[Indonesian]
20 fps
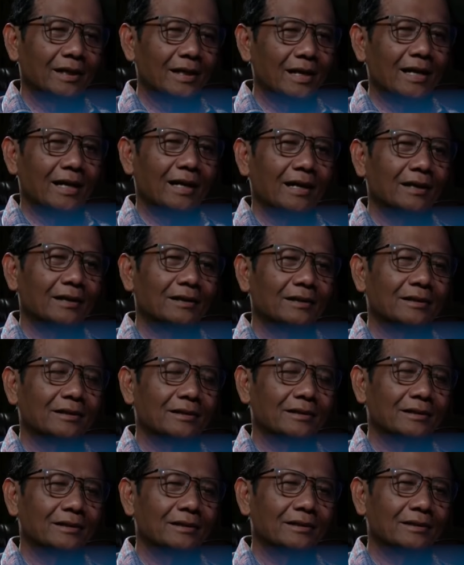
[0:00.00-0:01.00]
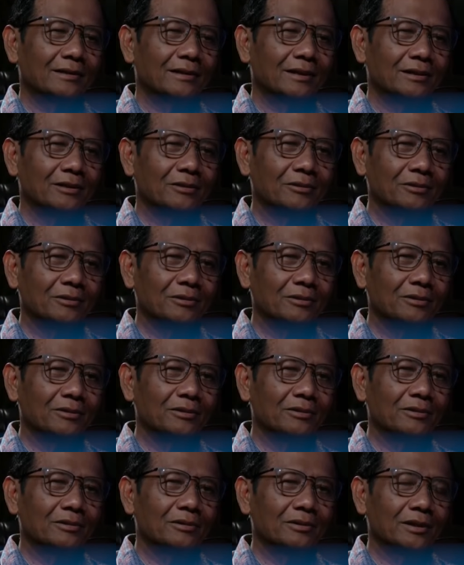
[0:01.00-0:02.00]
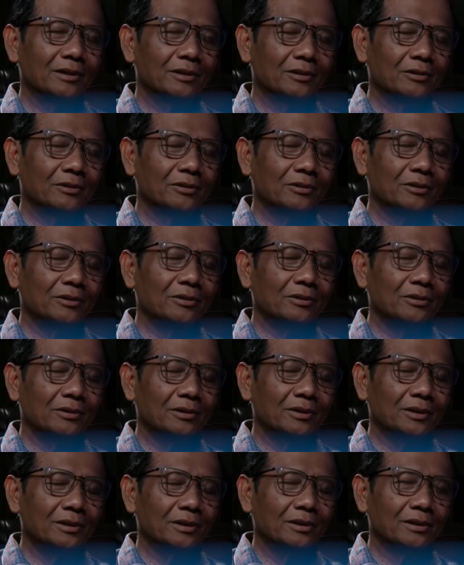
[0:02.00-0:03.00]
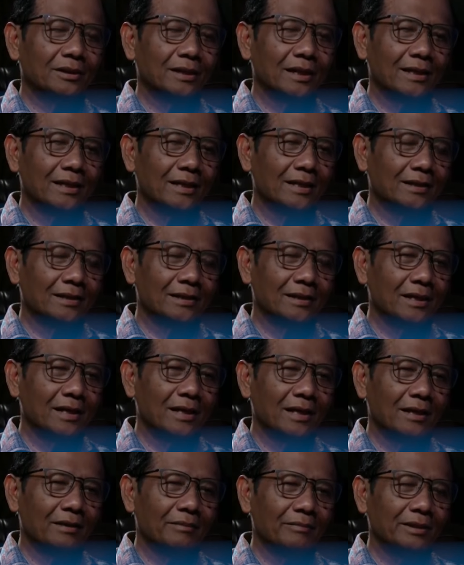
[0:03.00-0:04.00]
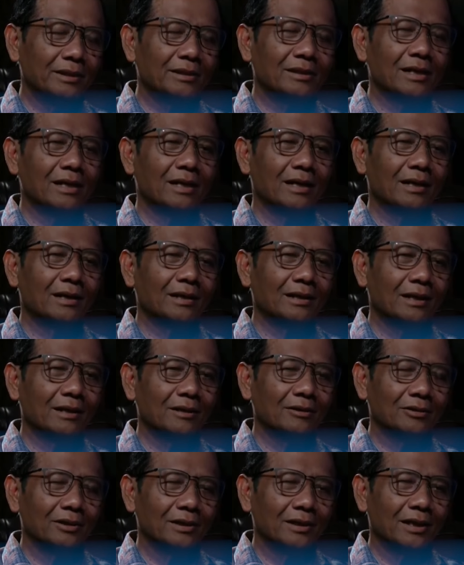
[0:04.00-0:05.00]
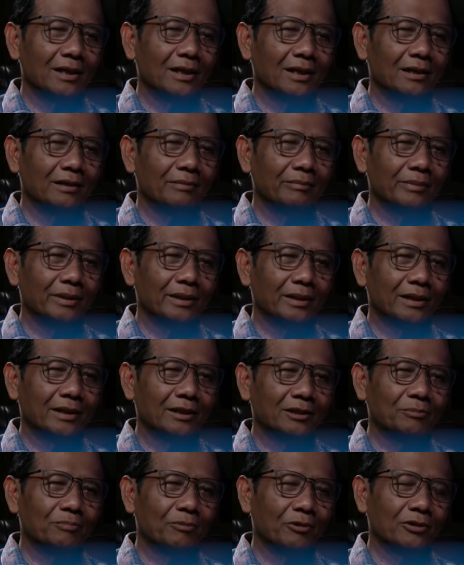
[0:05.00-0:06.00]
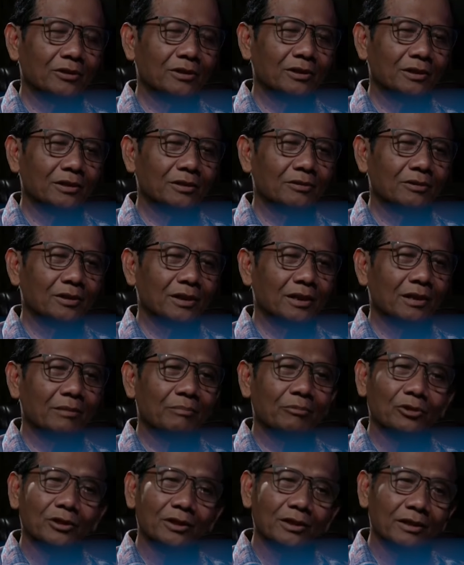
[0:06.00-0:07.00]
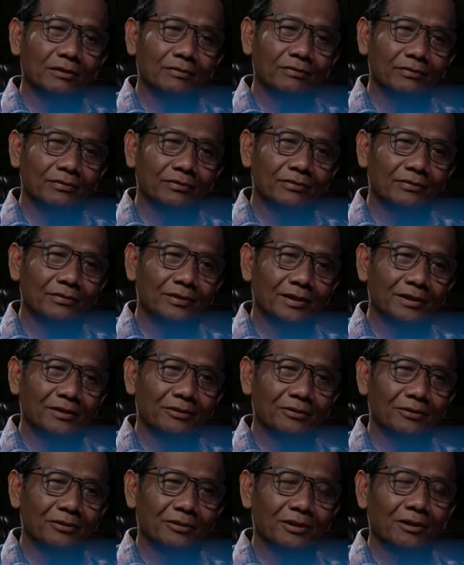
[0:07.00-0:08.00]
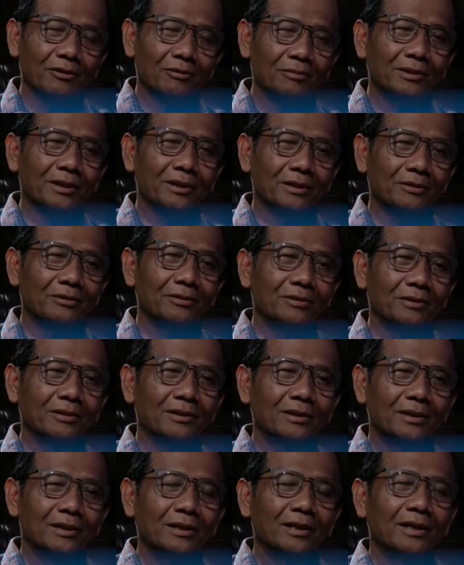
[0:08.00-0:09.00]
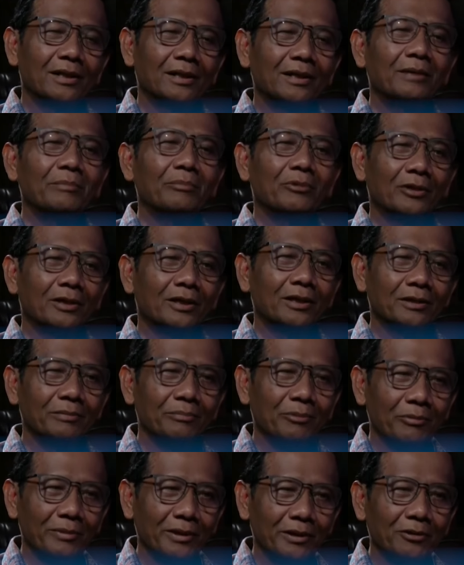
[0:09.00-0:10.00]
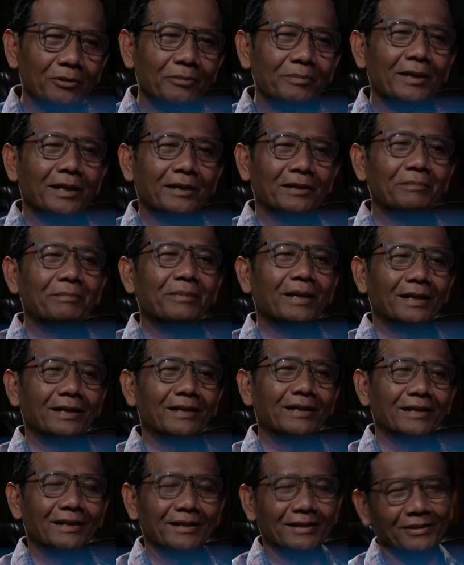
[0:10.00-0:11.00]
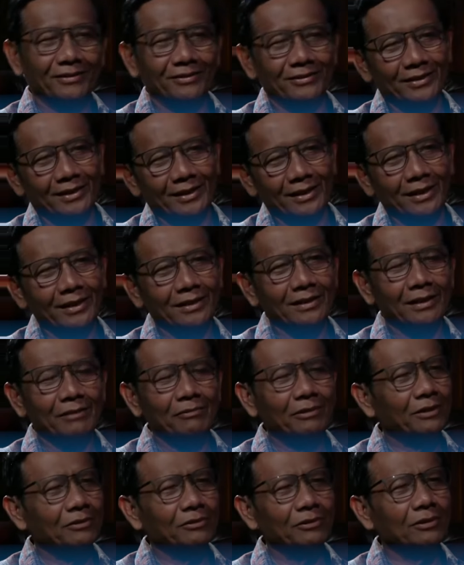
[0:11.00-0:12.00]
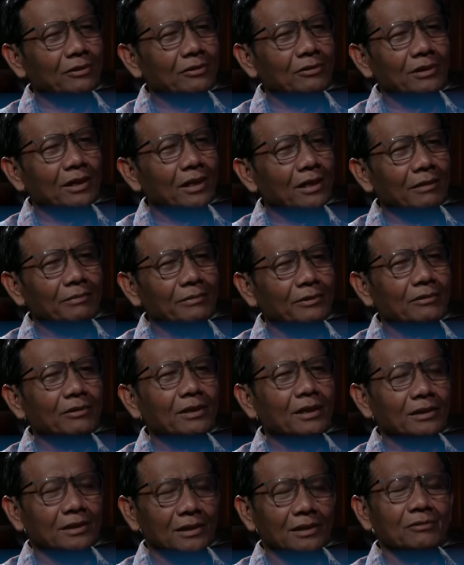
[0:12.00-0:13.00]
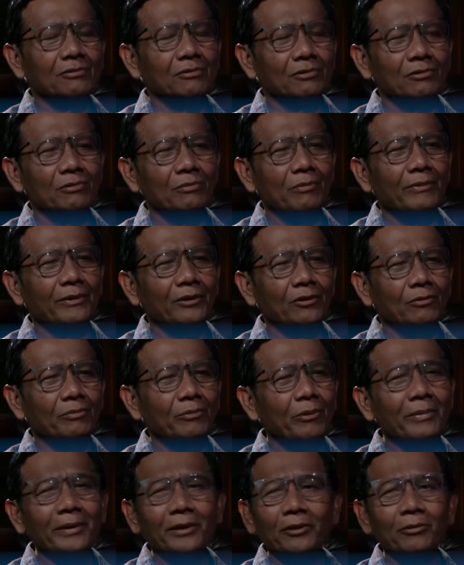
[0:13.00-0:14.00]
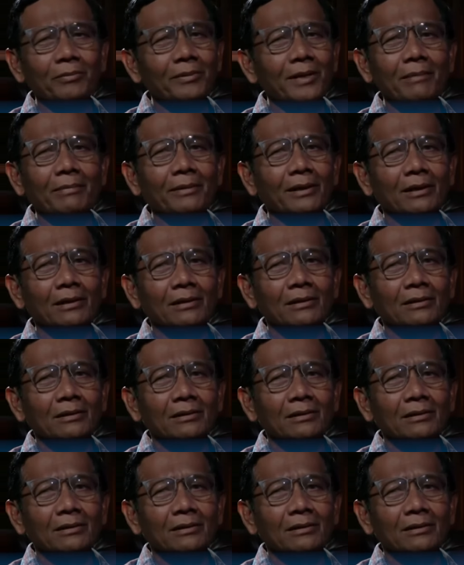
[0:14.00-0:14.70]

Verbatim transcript: Nah tentu tentu uh, saya tidak bisa kan kalau tidak merespons itu dengan positif gitu kalau begitu ini mungkin momentum yang tepat gitu sehingga saya waktu itu nanggapi juga saya nunggu momentum momentumnya apa